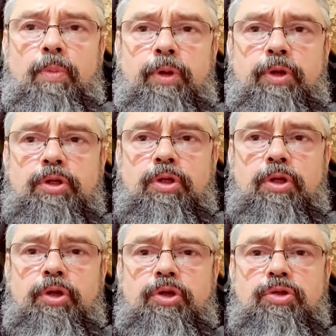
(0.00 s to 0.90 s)
пережил
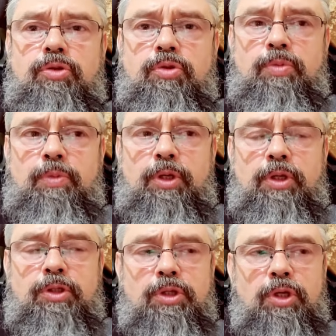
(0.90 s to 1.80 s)
клиническую
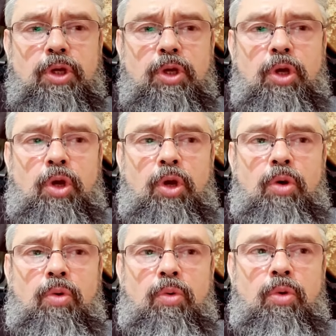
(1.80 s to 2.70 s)
смерть,
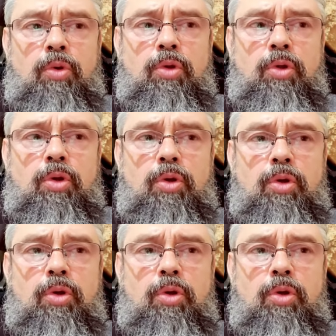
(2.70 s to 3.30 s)
он